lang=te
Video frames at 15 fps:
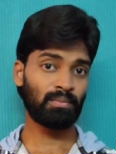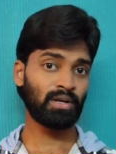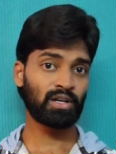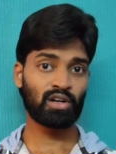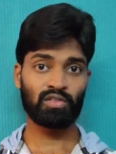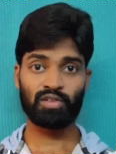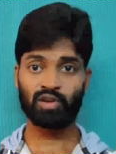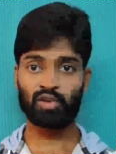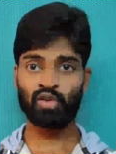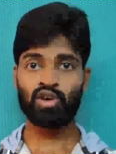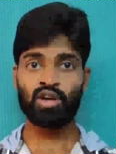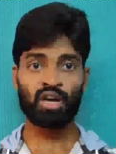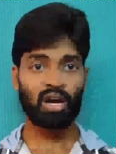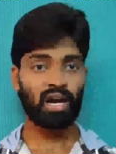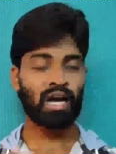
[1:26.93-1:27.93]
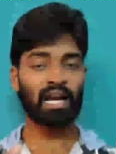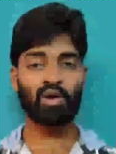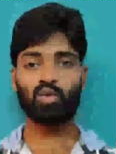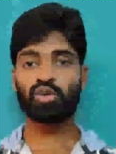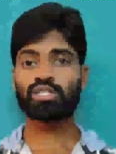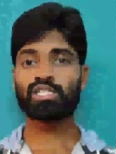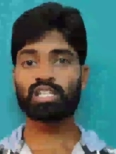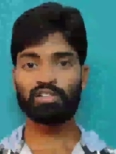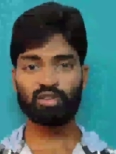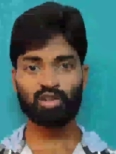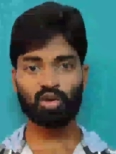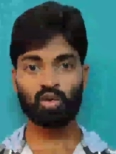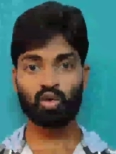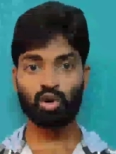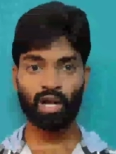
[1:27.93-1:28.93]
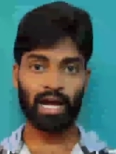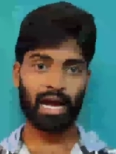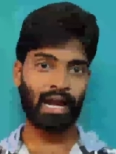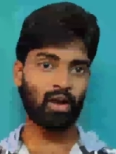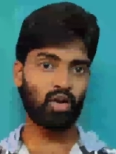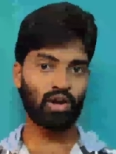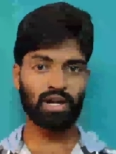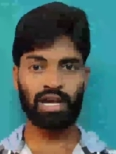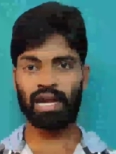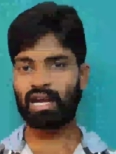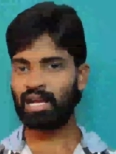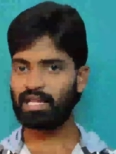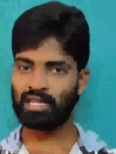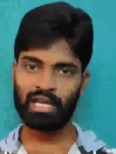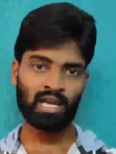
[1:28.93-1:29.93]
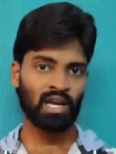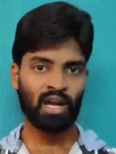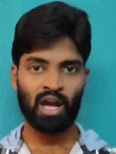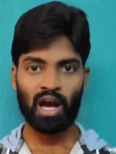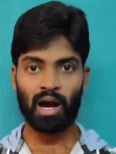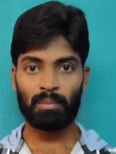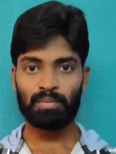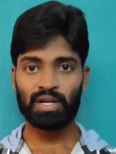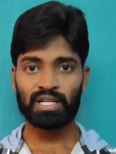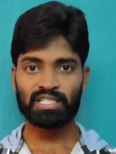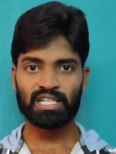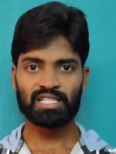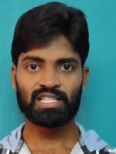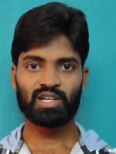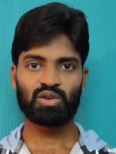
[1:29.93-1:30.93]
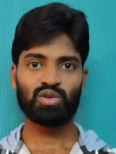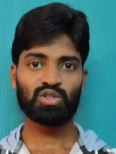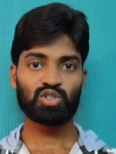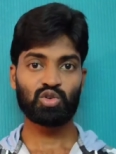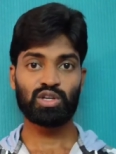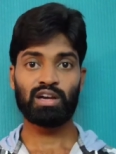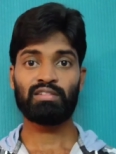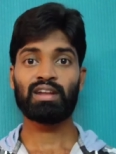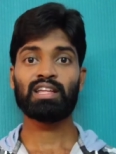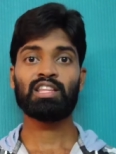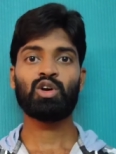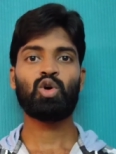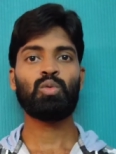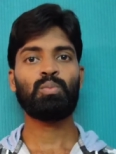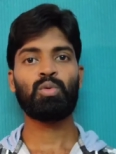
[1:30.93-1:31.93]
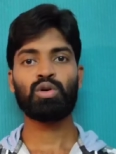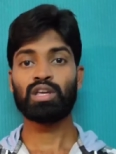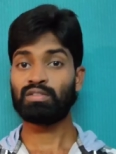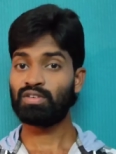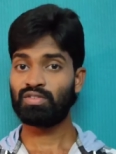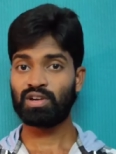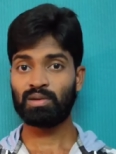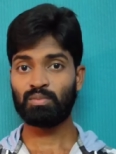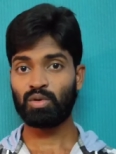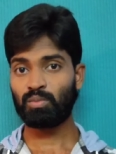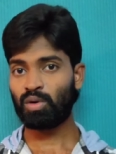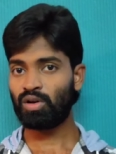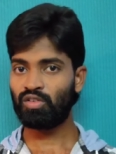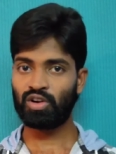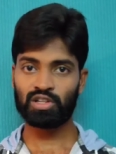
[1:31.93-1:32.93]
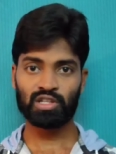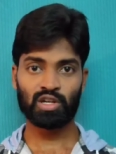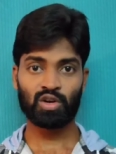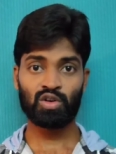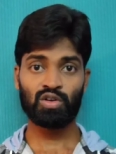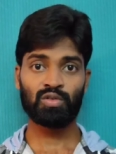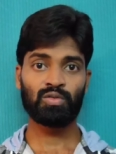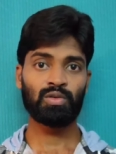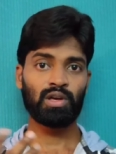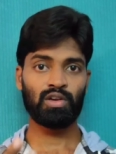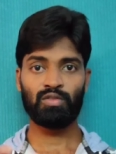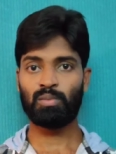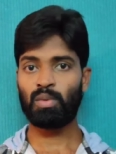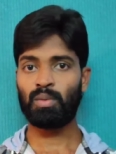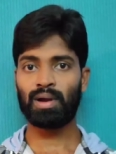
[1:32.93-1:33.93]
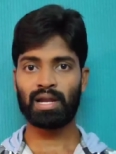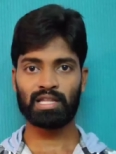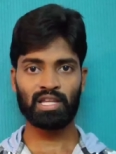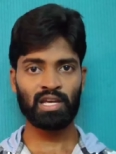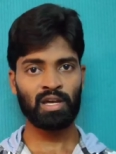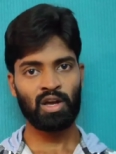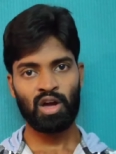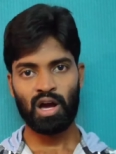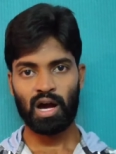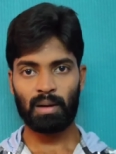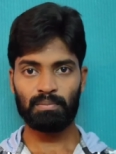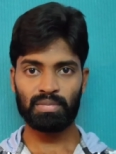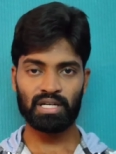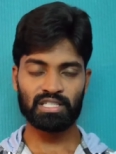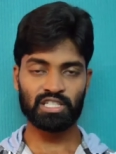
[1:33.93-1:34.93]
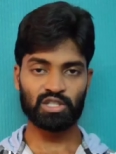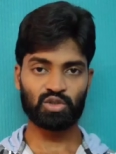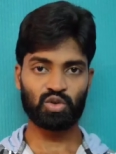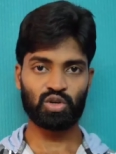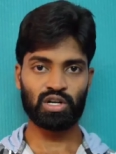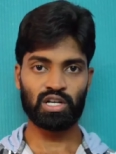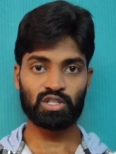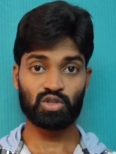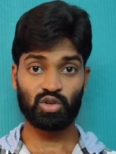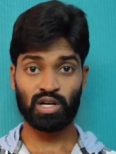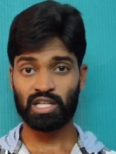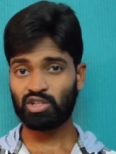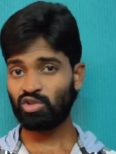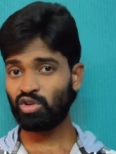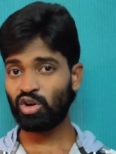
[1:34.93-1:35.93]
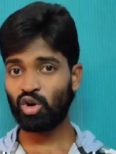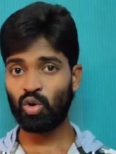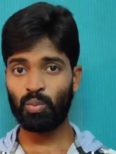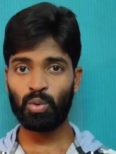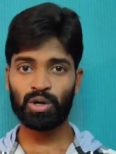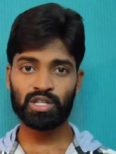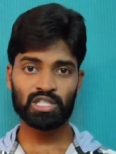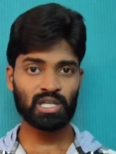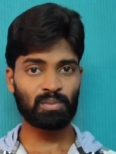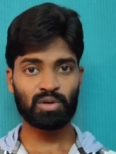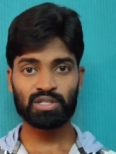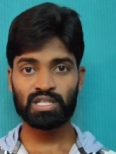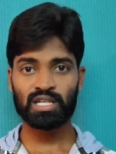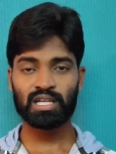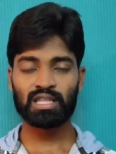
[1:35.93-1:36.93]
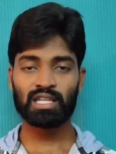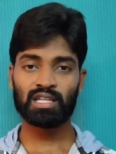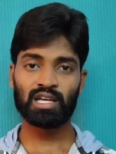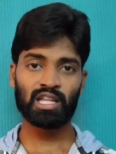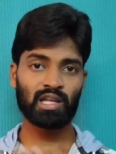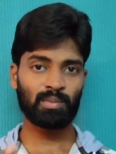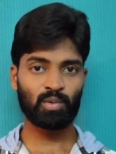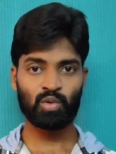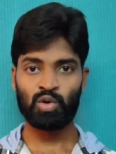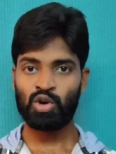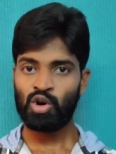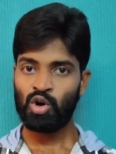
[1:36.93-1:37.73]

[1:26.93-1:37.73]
ఈ అప్డేట్లో వీళ్ళు కలర్ వైస్ సెవెంత్ కూడిన ఆండ్రాయిడ్ టెన్ అయితే అప్డేట్ చేశారో సో ఎవరైతే ఒప్పో ఎఫ్ ఫిఫ్టీన్ మొబైల్ వాడుతున్నారో ఈ మొబైల్ అయితే అప్డేట్ చేసుకోండి సో గతంలో ఒప్పో అయితే చెప్పడం జరిగింది దాదాపు